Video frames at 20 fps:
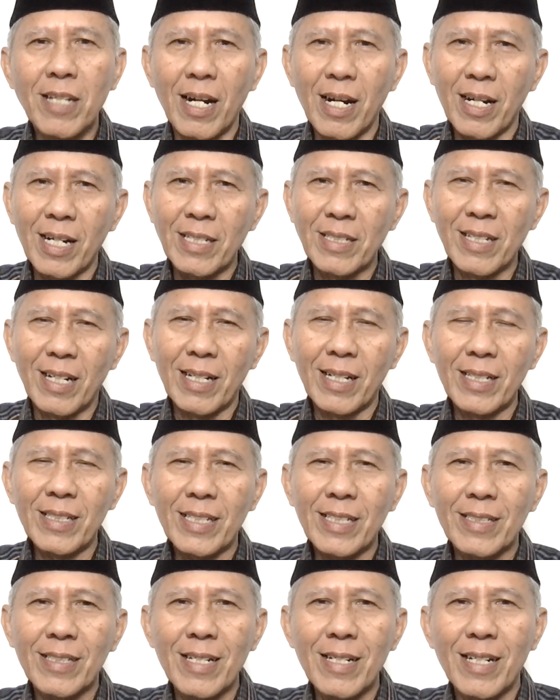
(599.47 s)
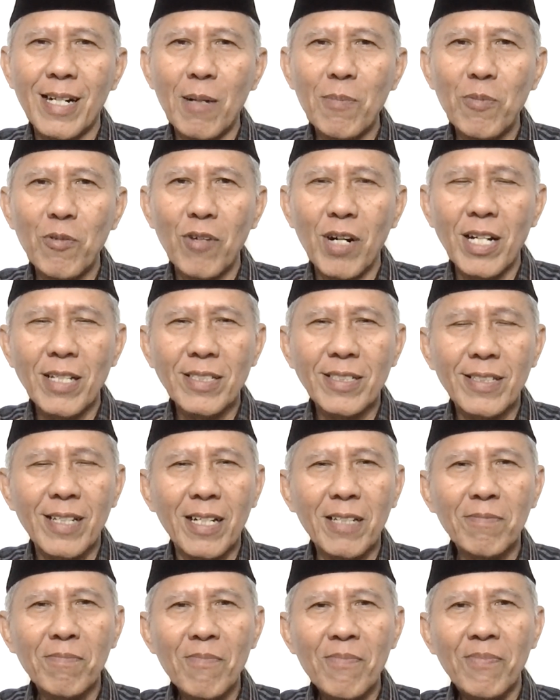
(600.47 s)
Jangan-jangan kita nggak
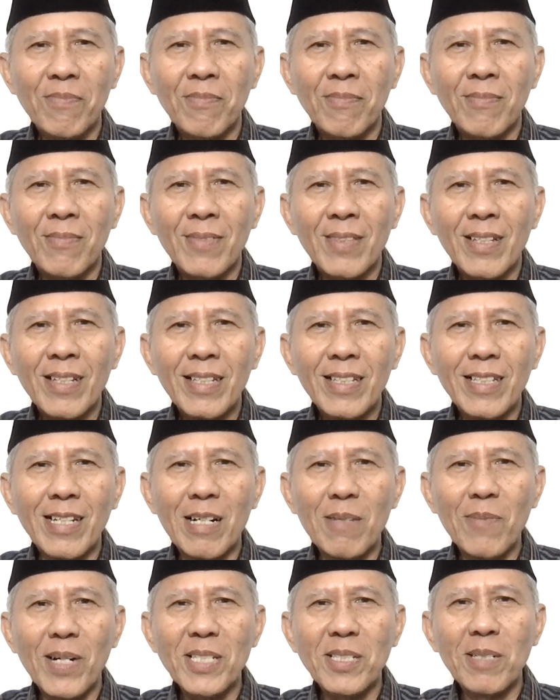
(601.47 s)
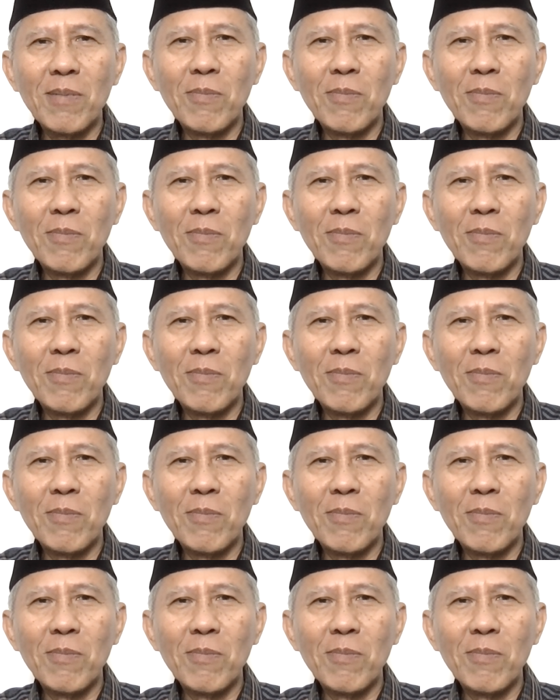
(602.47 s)
puasa. Yang masih